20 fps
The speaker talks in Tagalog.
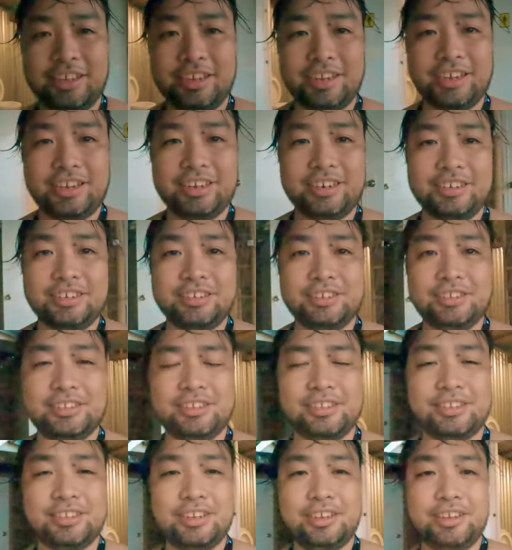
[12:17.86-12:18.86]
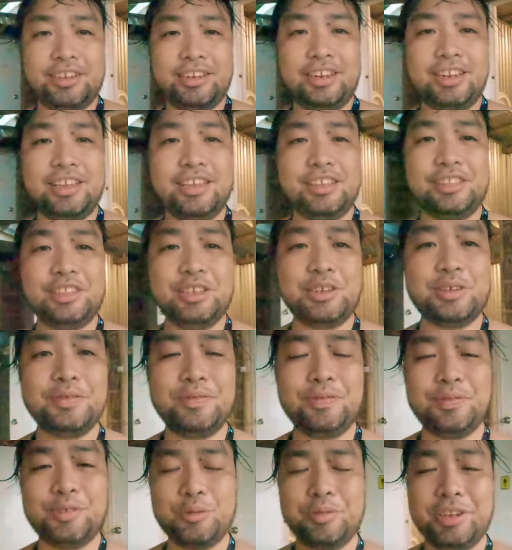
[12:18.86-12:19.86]
Ayan.
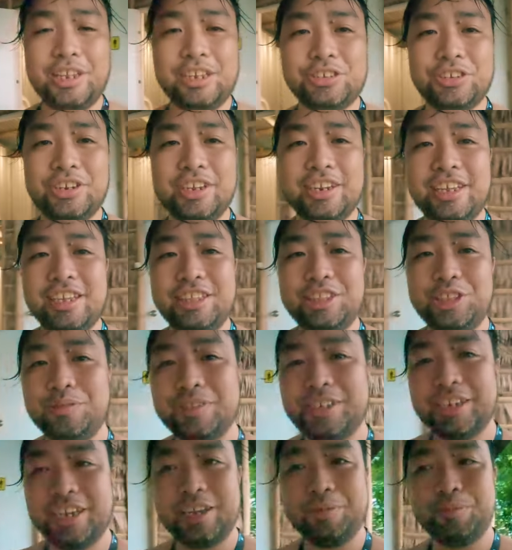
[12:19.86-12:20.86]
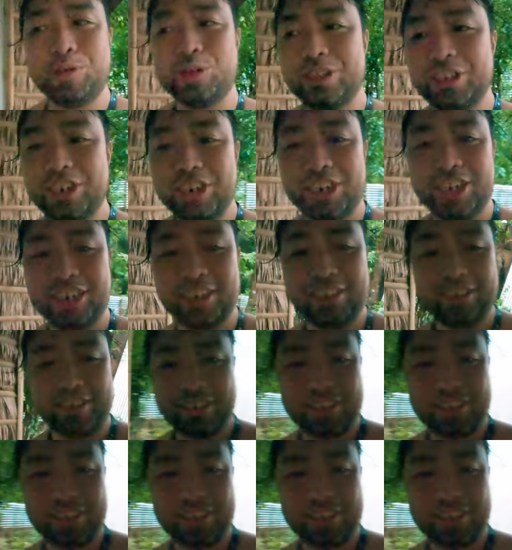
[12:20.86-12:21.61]
Native, combination ng native at modern.